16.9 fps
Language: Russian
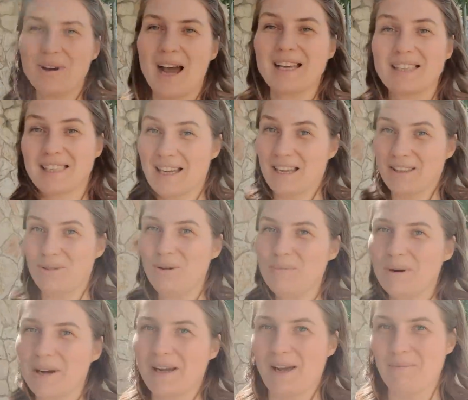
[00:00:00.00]
а заодно,
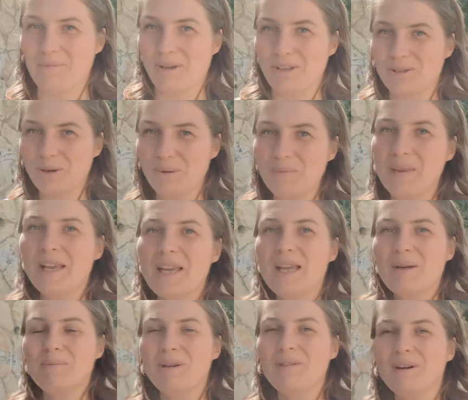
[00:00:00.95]
пока мы идем,
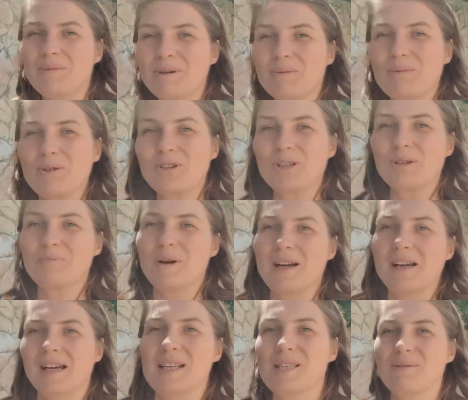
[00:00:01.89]
мы вам немножко
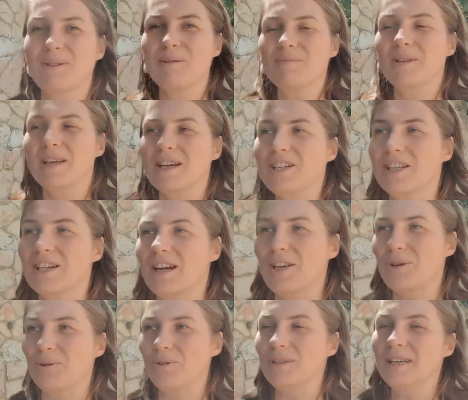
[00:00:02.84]
показываем наш
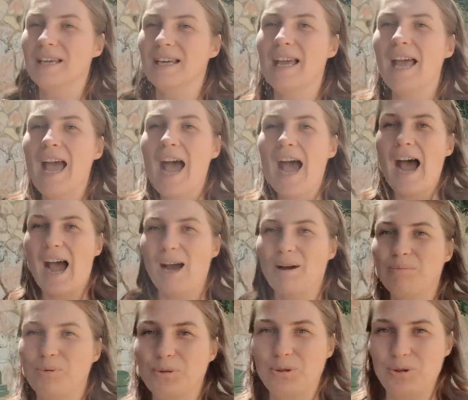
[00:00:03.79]
район
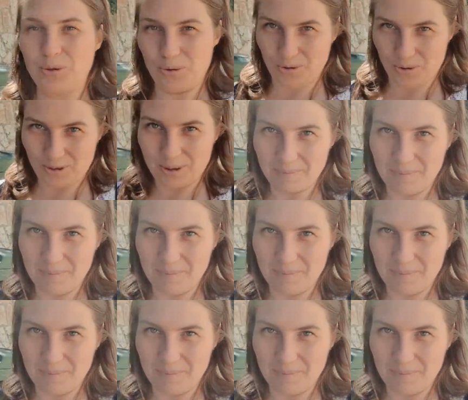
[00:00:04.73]
Абутор.